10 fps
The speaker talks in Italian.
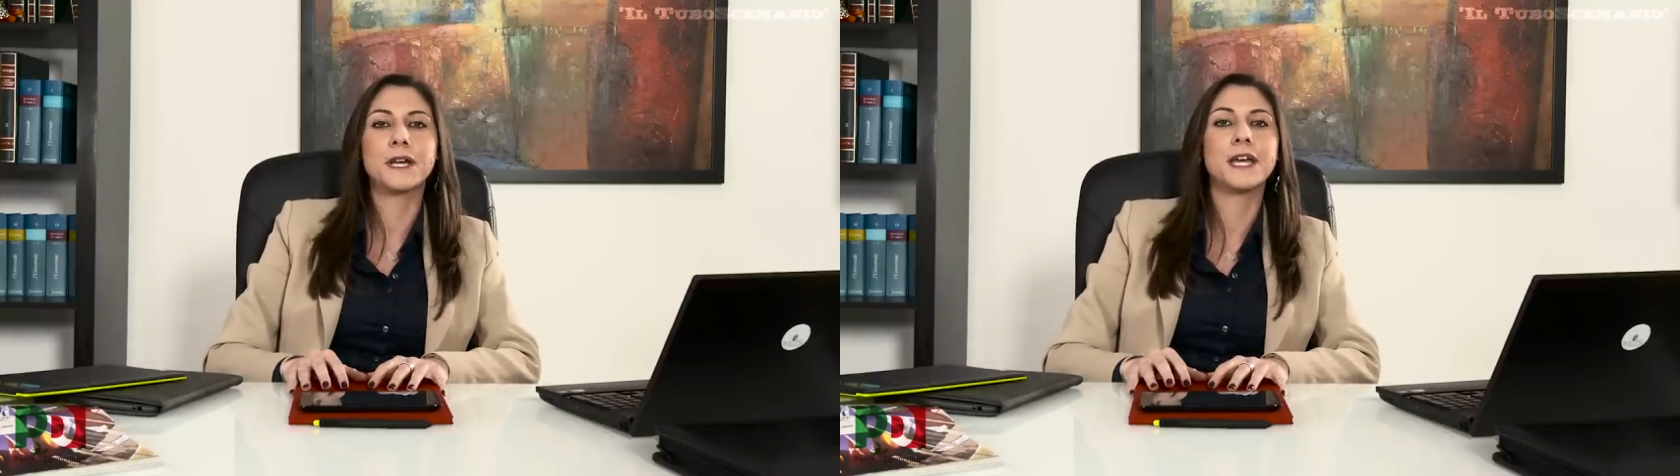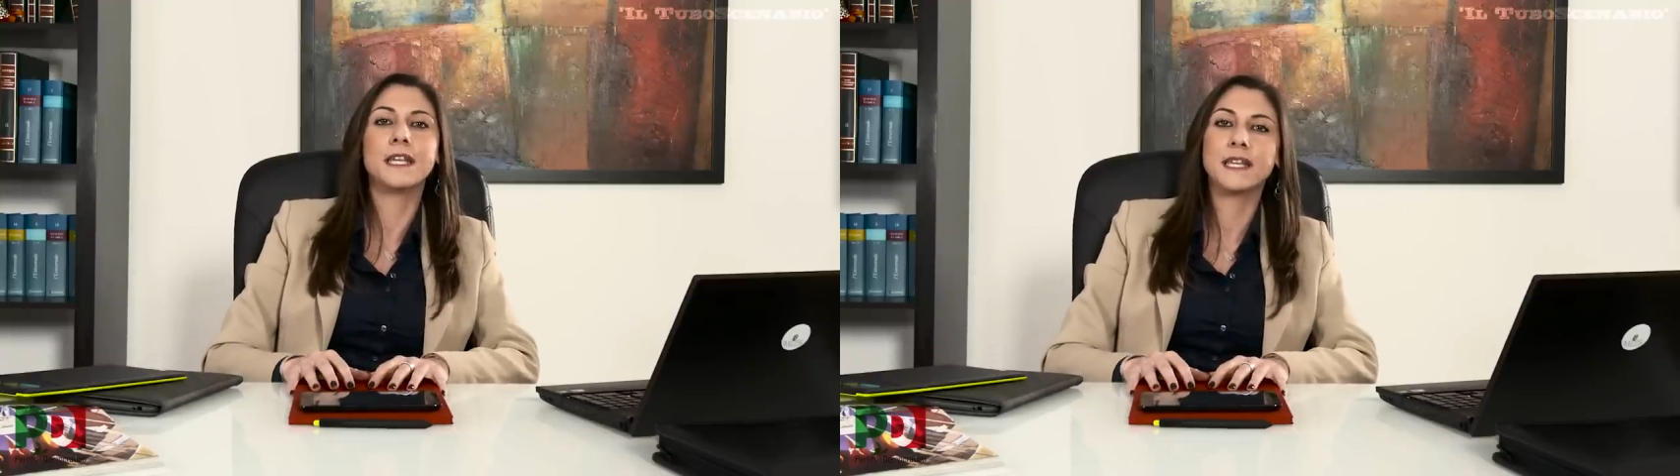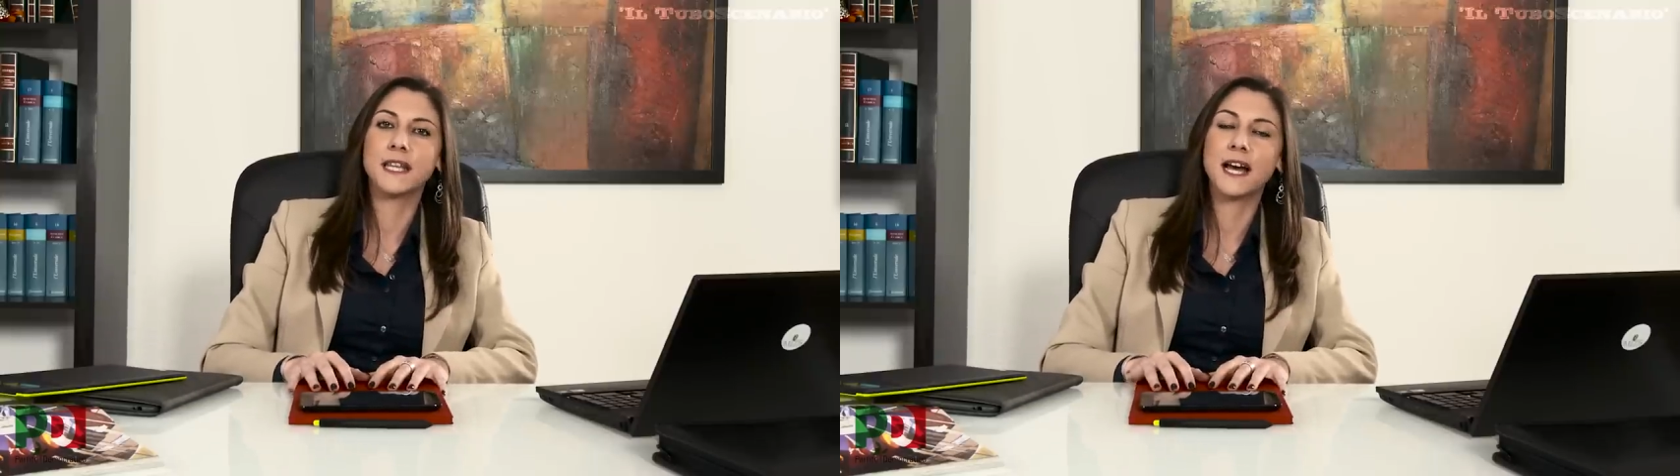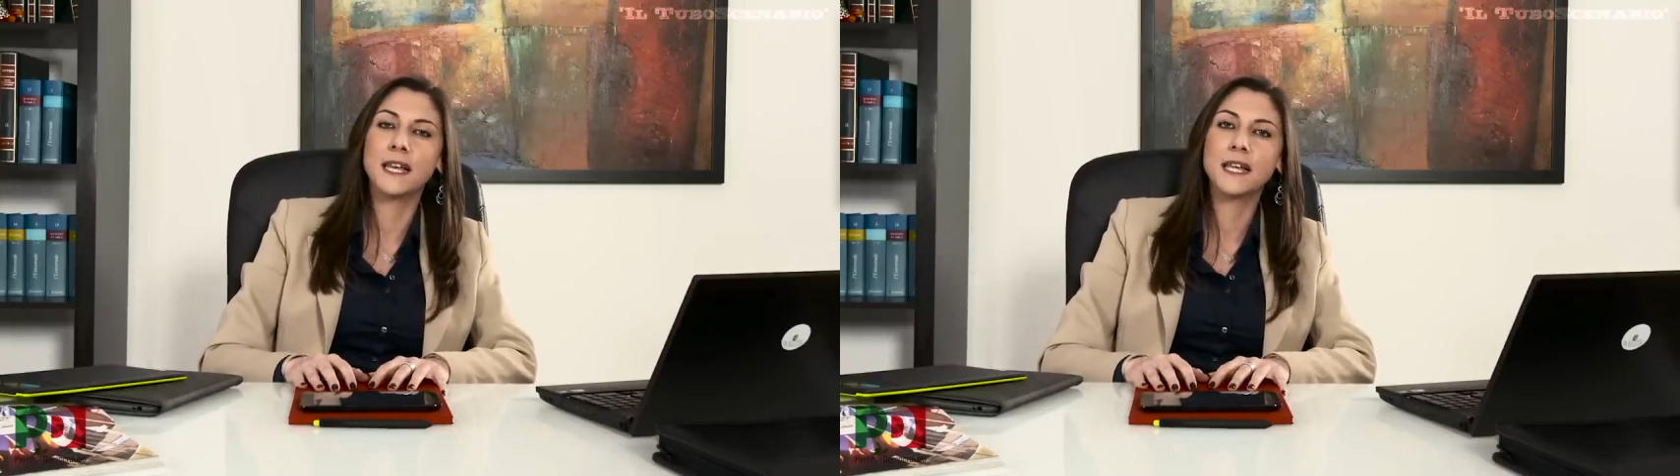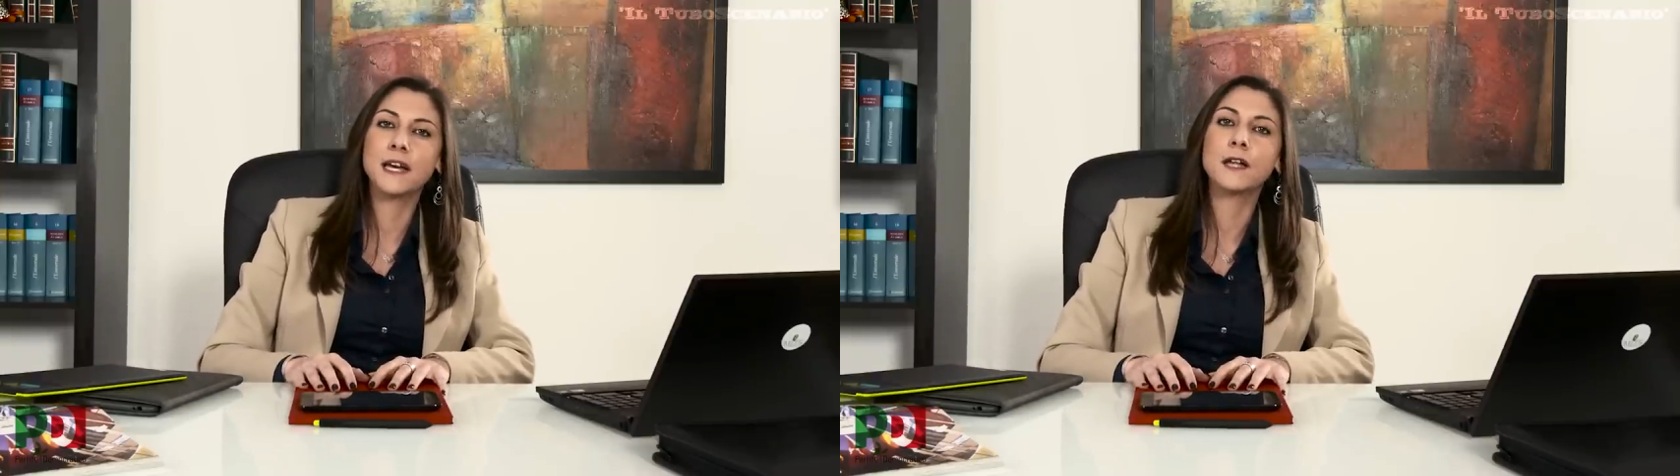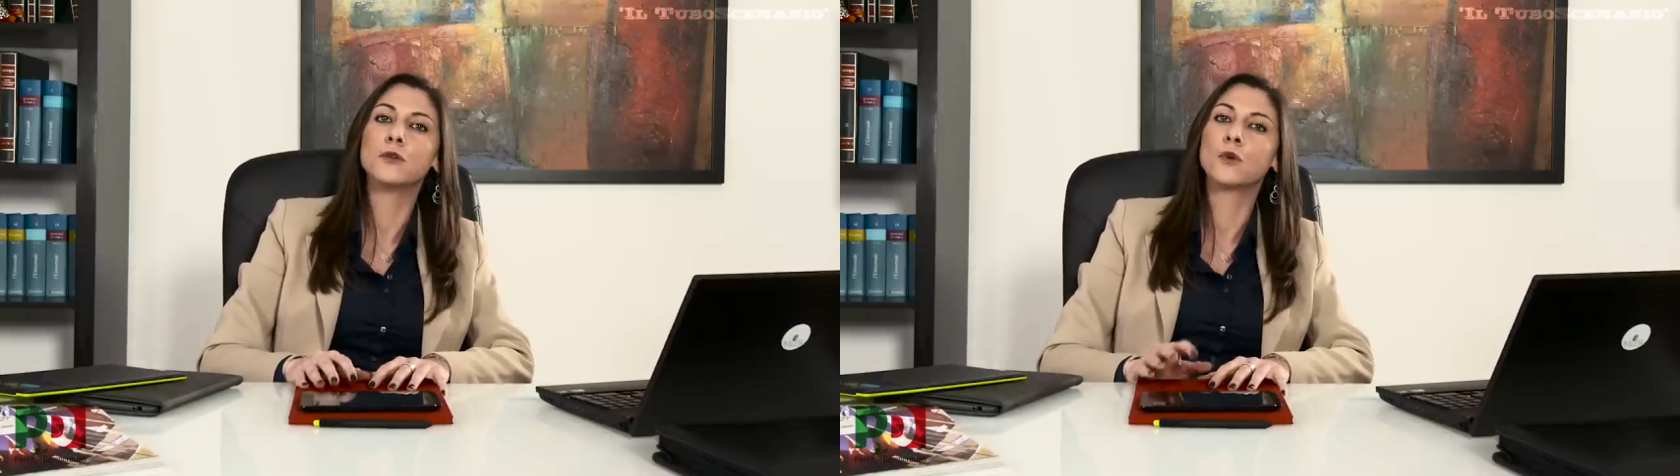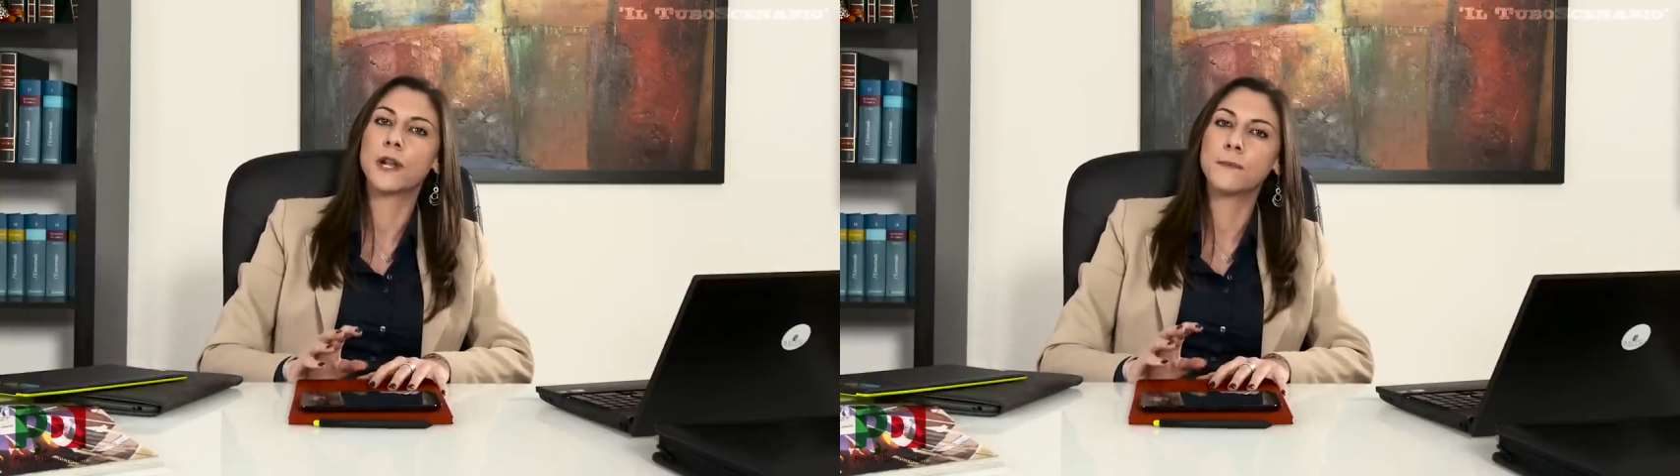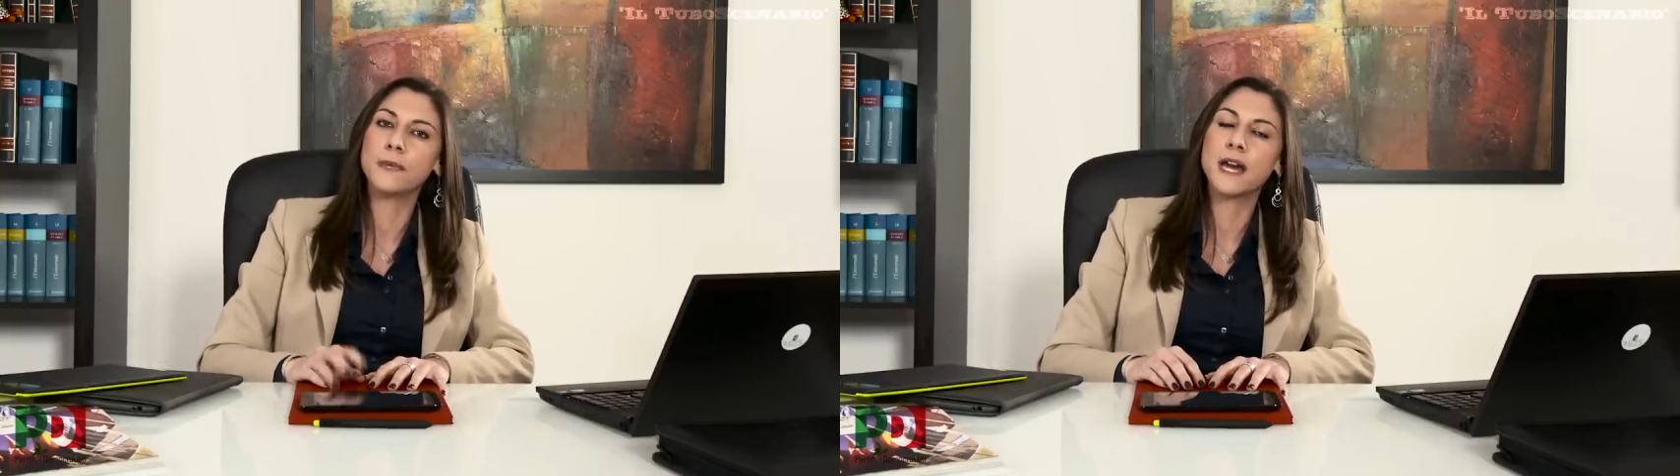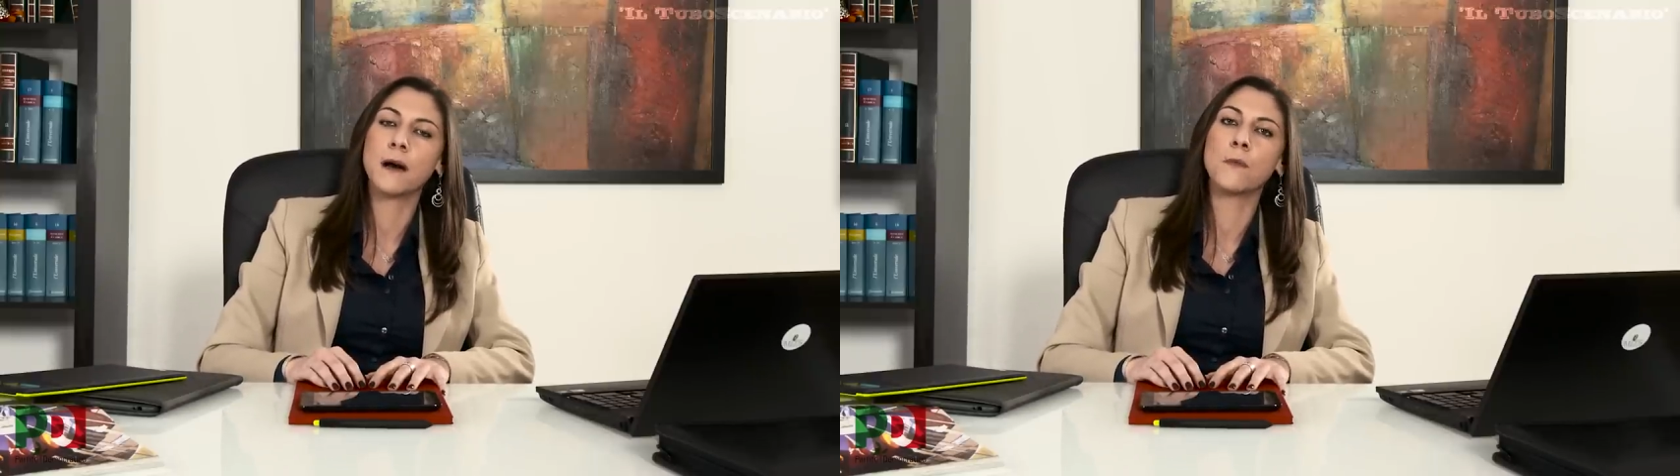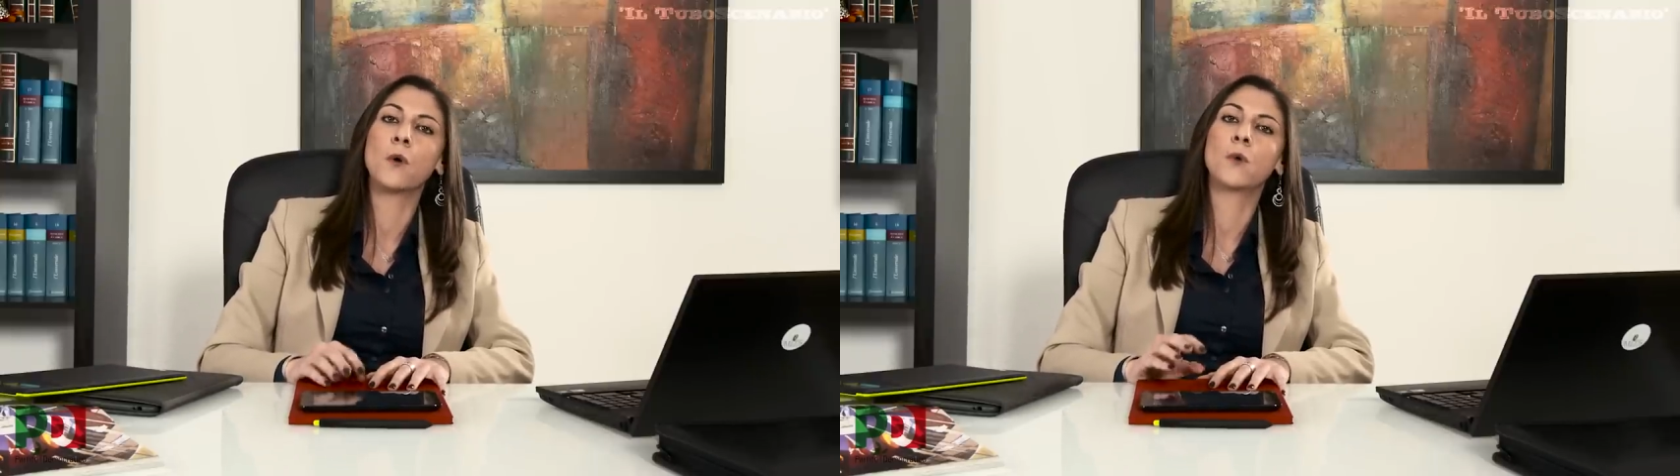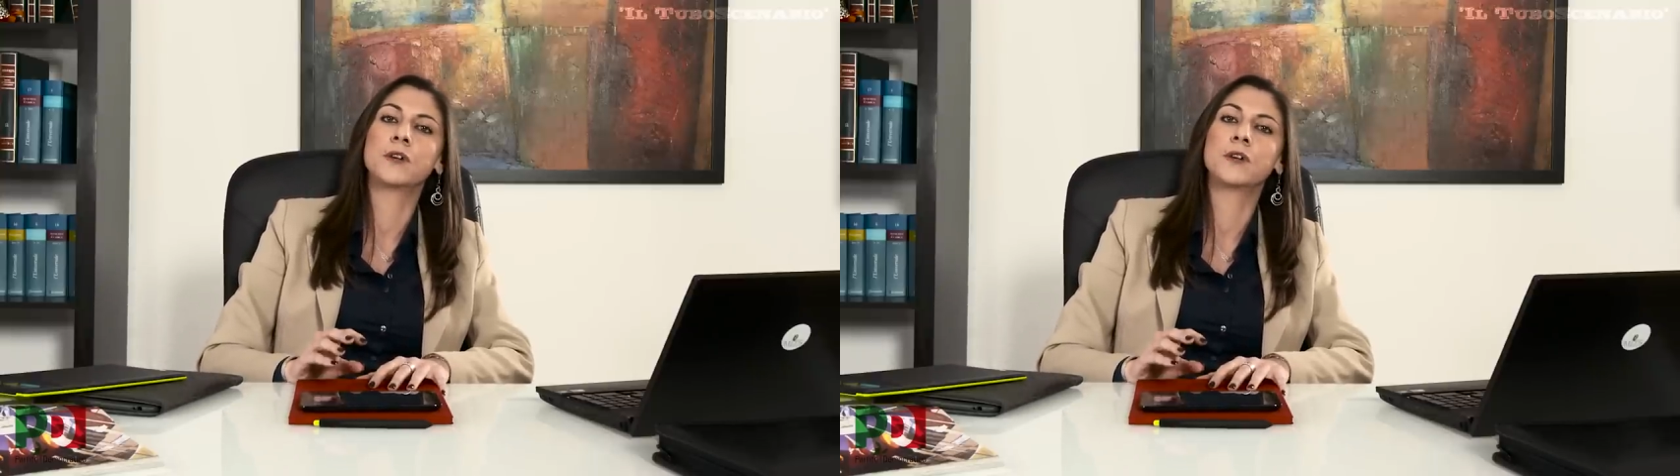perché in Italia non abbiamo